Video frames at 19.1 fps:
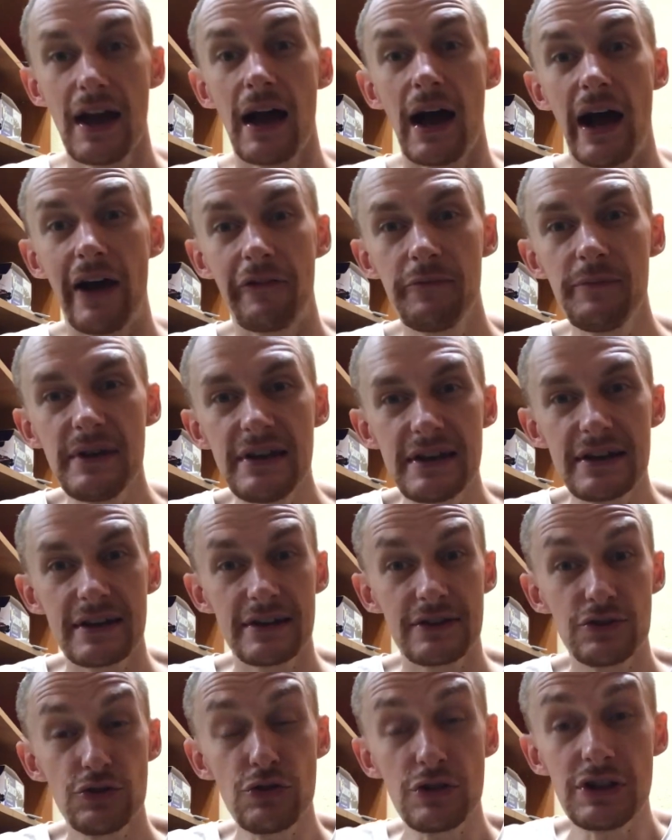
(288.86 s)
А в мире
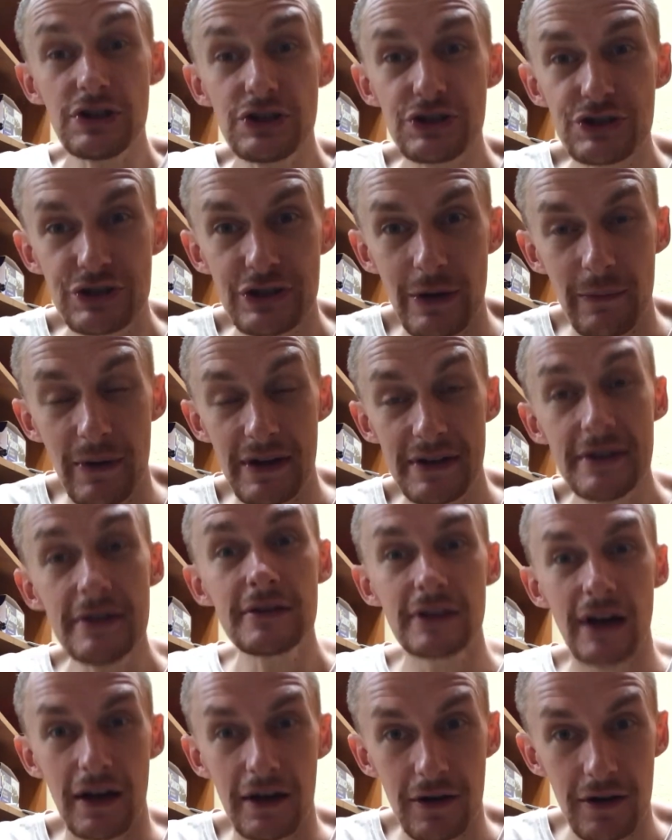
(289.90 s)
юридическом не
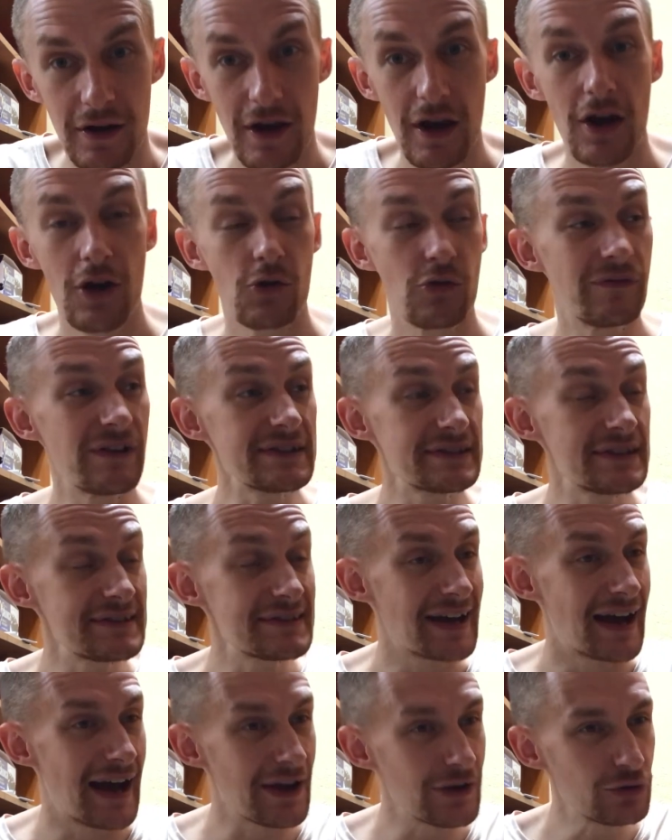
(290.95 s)
так. У вас
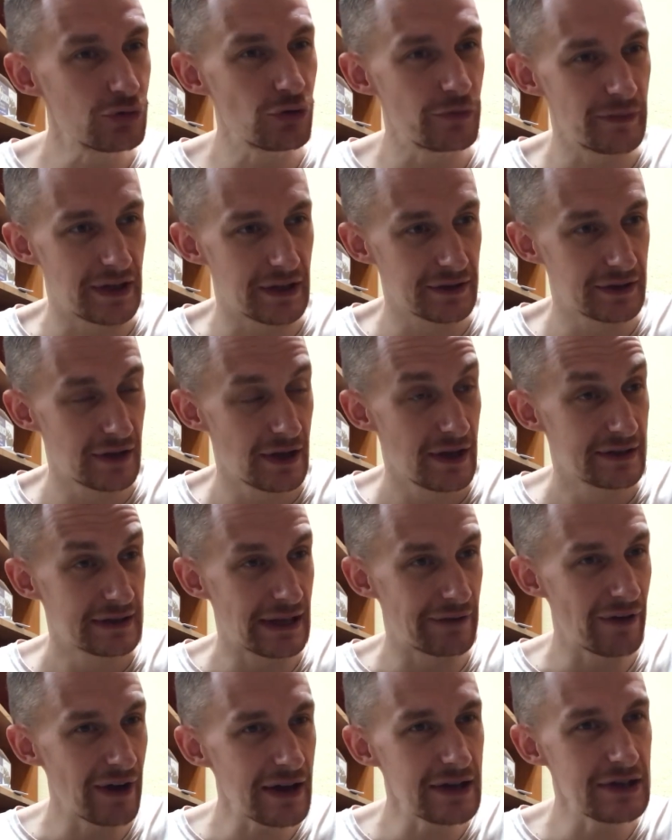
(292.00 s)
есть аргумент.
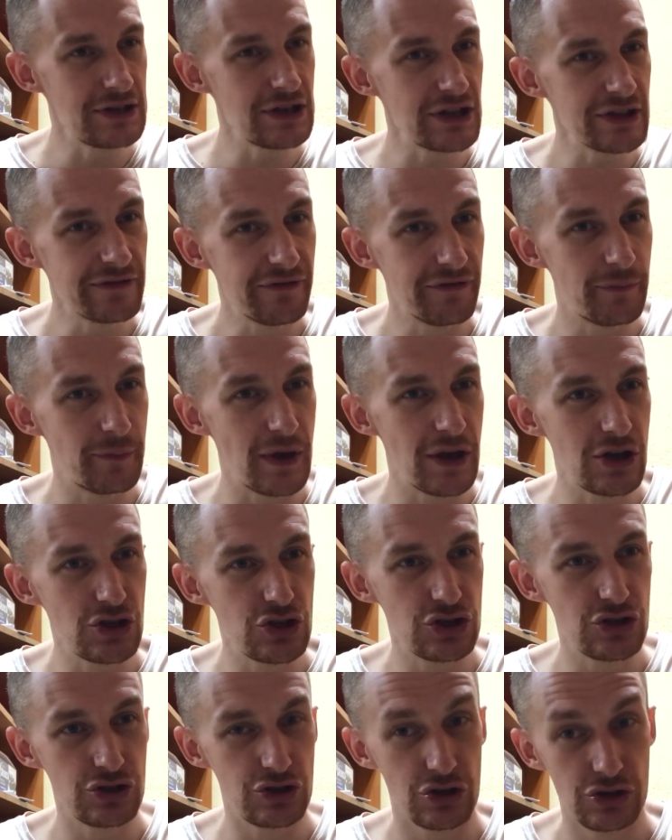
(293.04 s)
Товара нет в
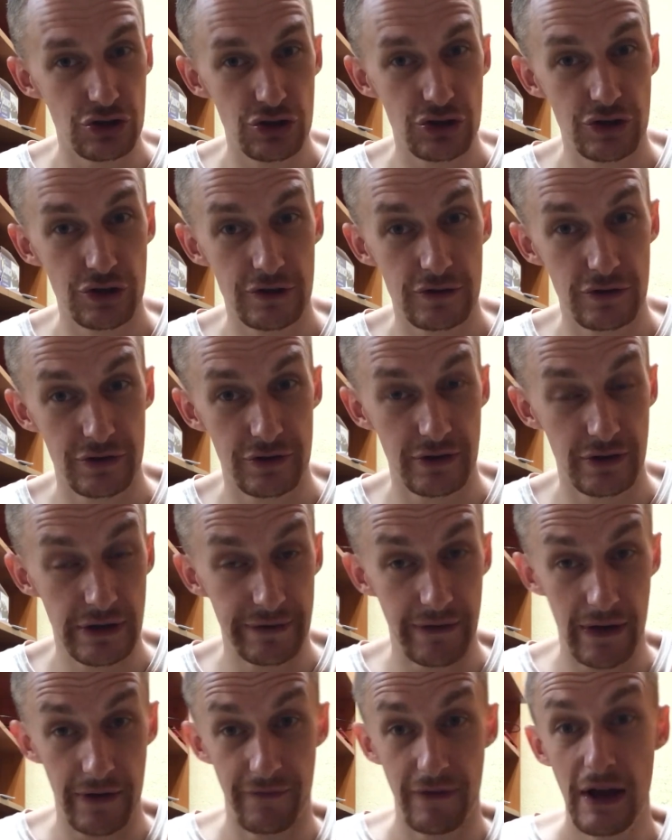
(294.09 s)
перечне технически сложных
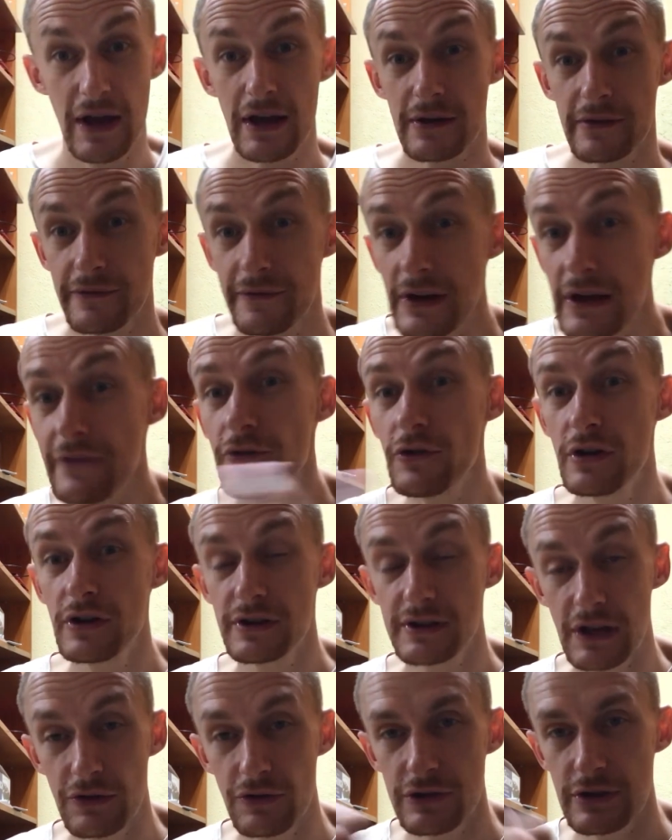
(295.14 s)
товаров. Вы его
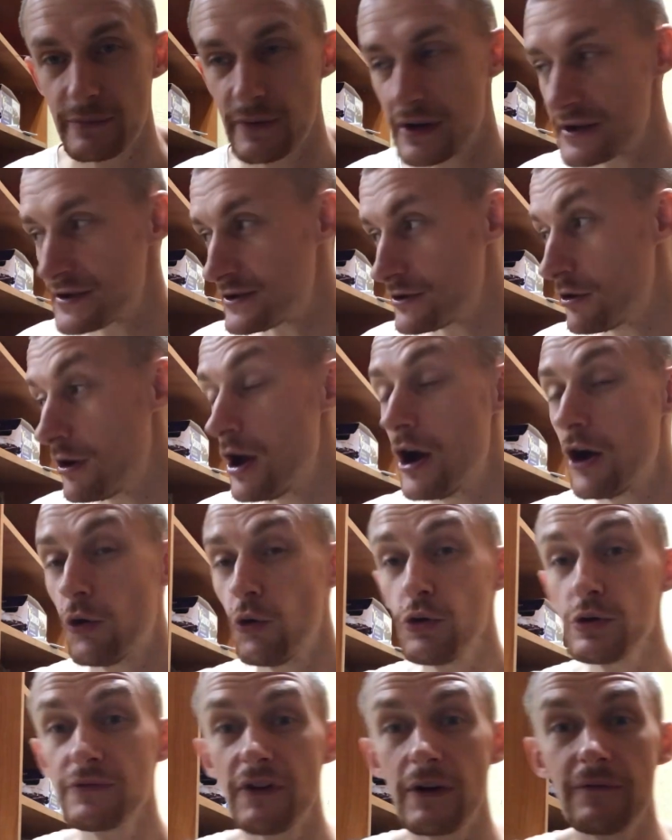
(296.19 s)
даете магазину.
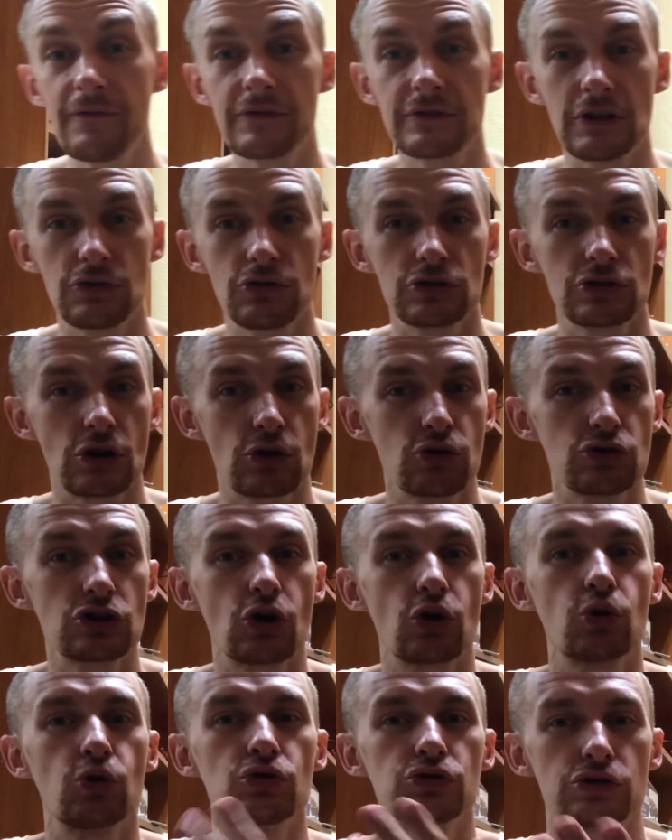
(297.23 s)
Он вам выдает какой-то
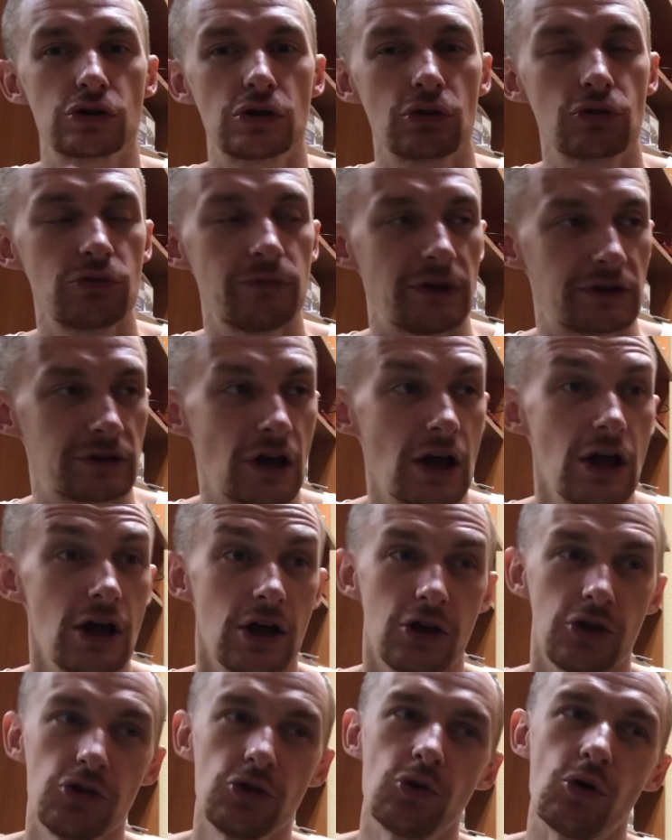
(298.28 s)
контраргумент.
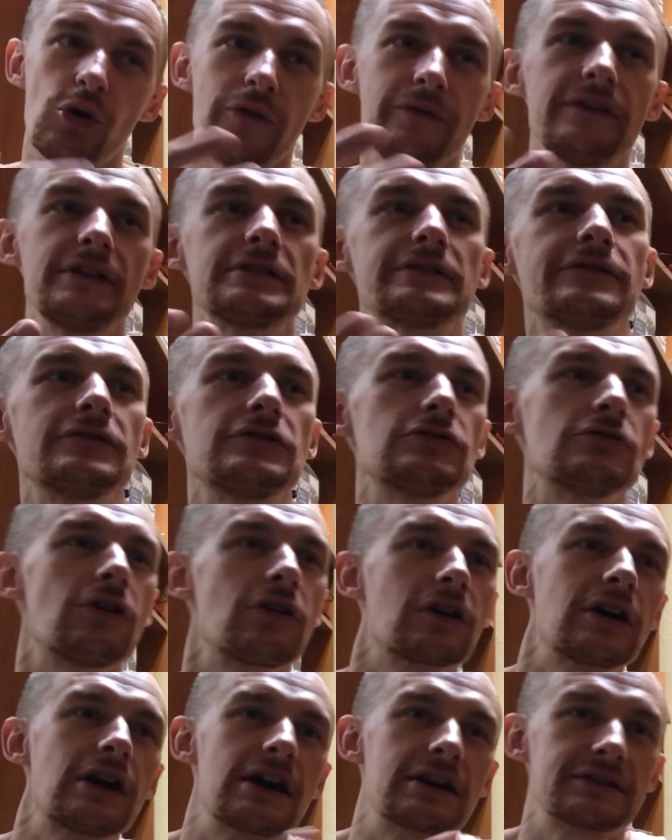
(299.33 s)
Но ведь
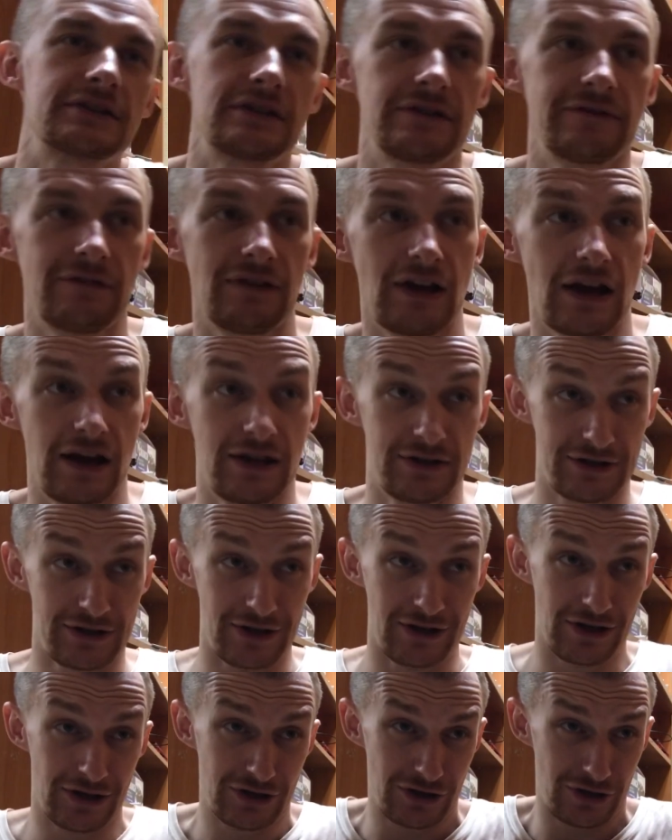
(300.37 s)
видеокарта является
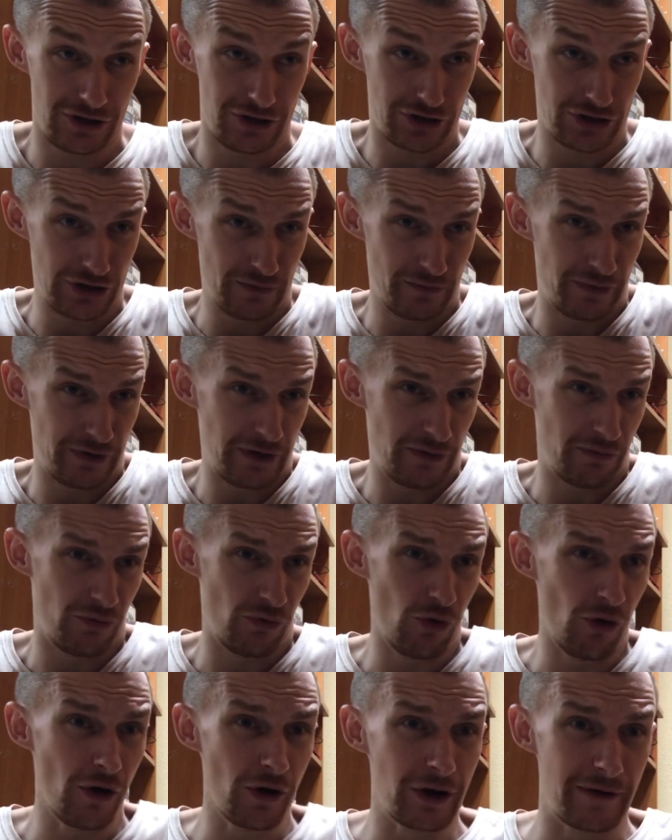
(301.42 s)
электрическим
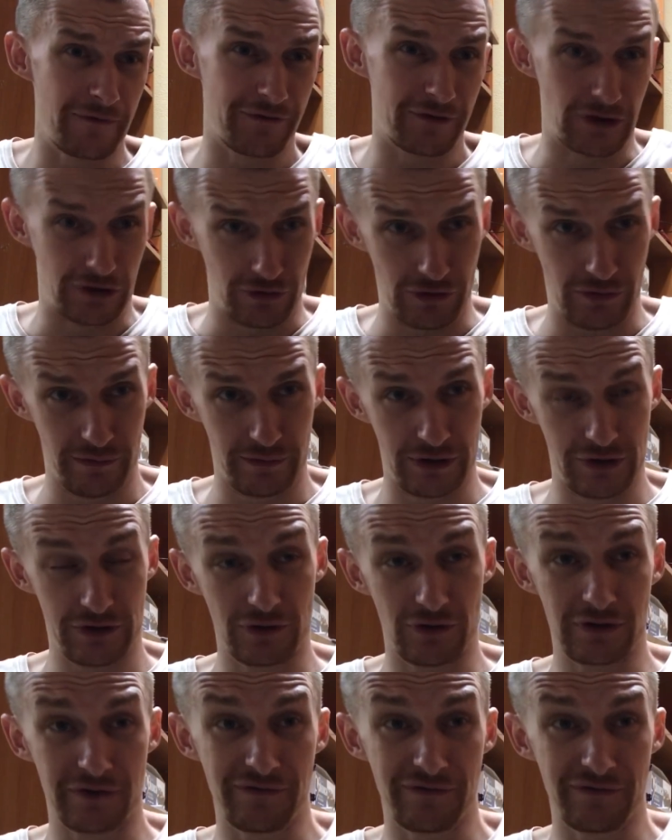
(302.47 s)
прибором, в котором происходит